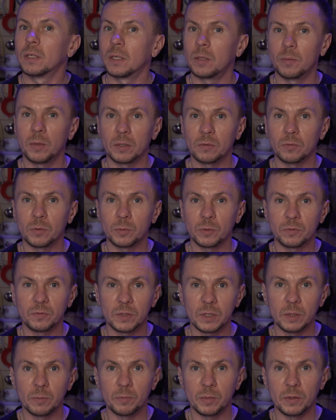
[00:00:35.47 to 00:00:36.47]
Ребят, в общем,
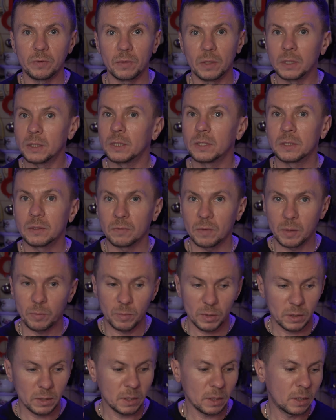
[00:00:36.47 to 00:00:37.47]
всем привет, с
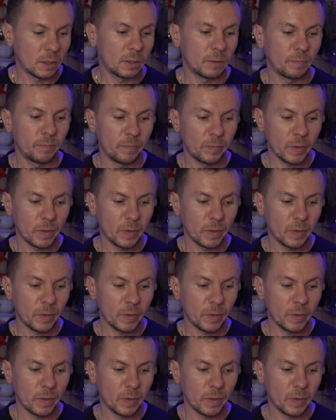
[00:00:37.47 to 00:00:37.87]
вами Игнат.